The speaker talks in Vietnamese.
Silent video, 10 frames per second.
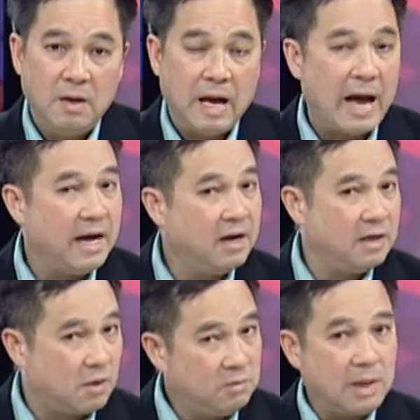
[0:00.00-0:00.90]
Hai
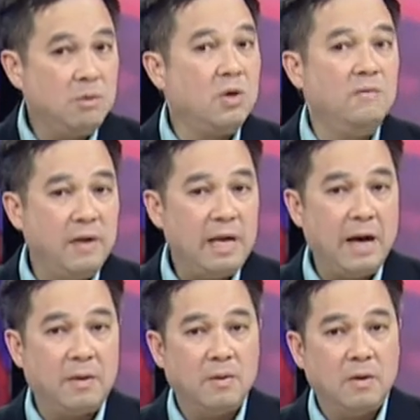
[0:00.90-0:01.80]
người cũng sống chung với
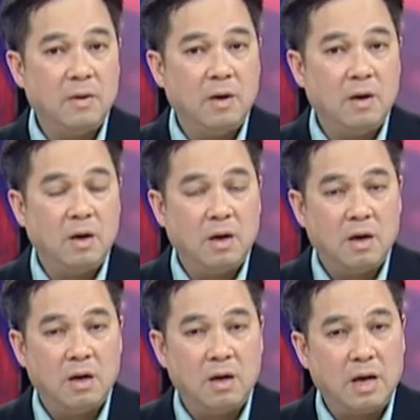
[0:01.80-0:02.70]
nhau,
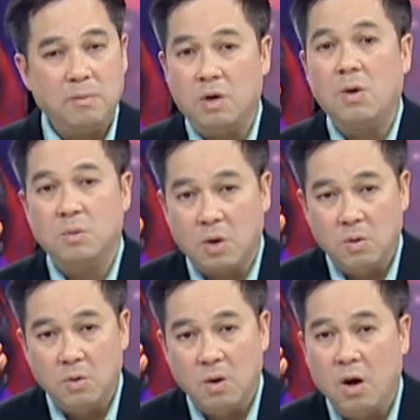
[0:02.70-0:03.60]
không có hôn
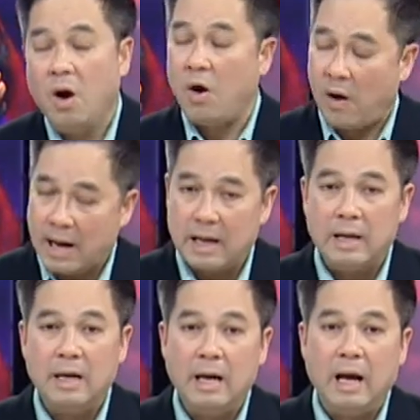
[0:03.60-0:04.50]
thú hoặc
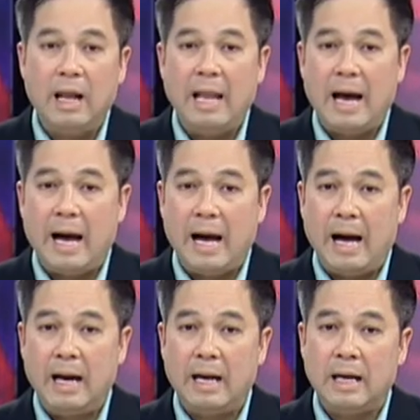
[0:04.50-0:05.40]

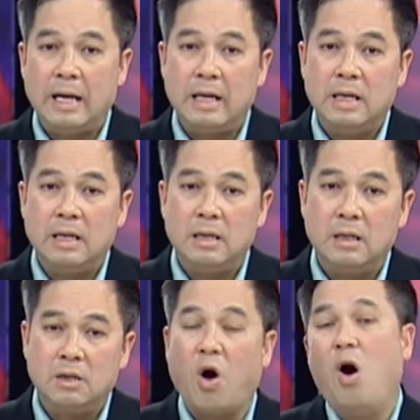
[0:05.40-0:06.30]
là
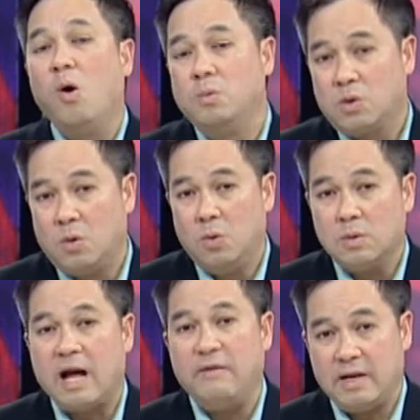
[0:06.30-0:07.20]
có hôn thú
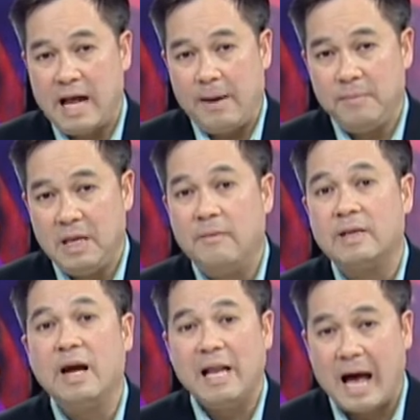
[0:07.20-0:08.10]
tại Việt Nam nhưng mà
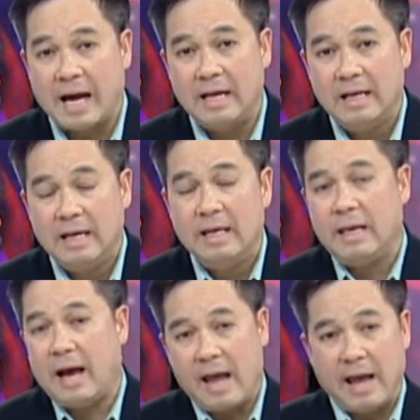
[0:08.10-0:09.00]
thất lạc.
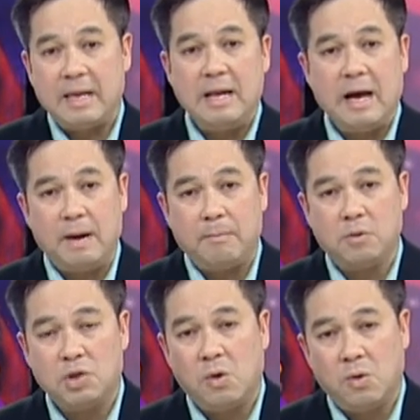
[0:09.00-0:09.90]
Chẳng hạn như là một
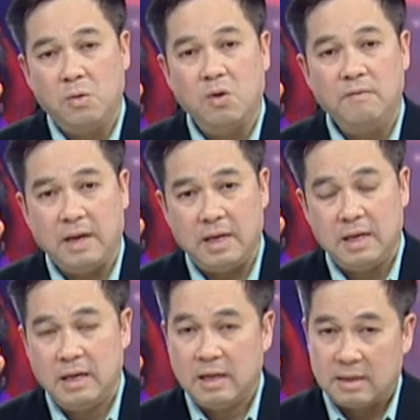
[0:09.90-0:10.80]
số quý vị
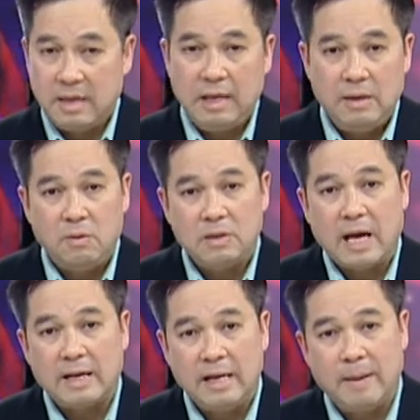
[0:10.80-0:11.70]
đi
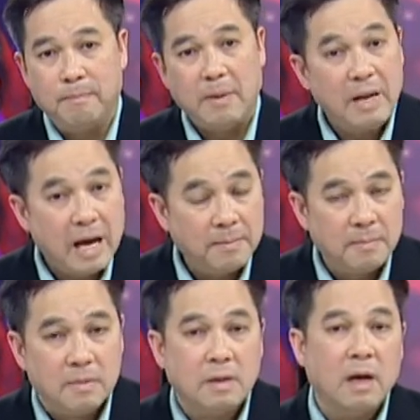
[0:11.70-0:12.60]
sang đây năm 75
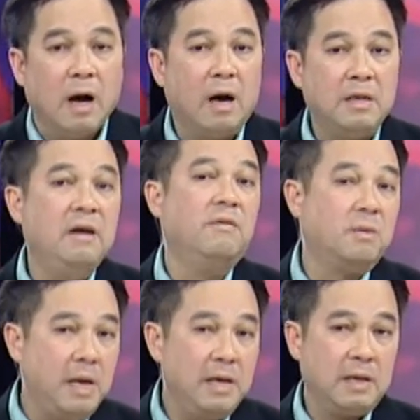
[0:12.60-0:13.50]
Ờ, đi vượt
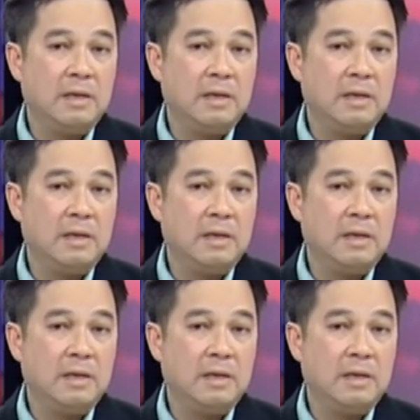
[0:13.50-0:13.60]
biên